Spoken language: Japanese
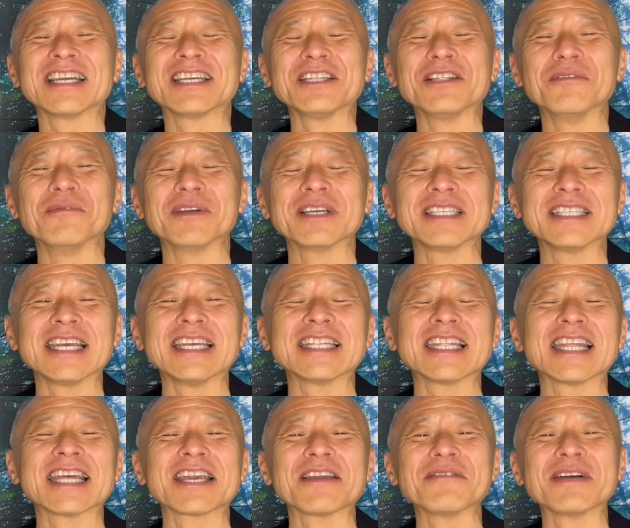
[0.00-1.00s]
昨日も来ていた
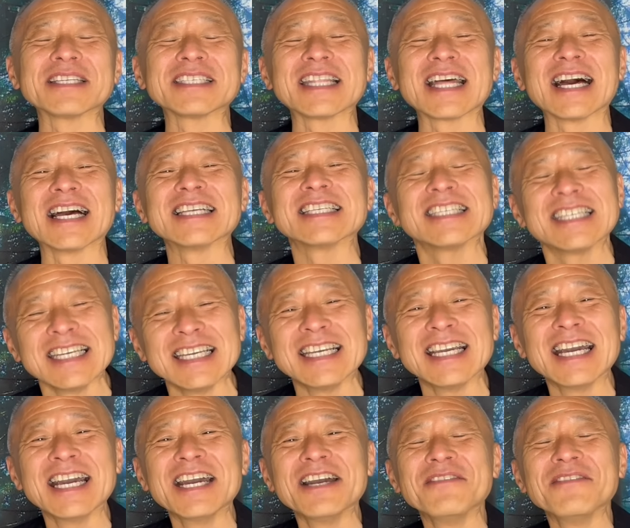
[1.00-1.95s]
だきましたし、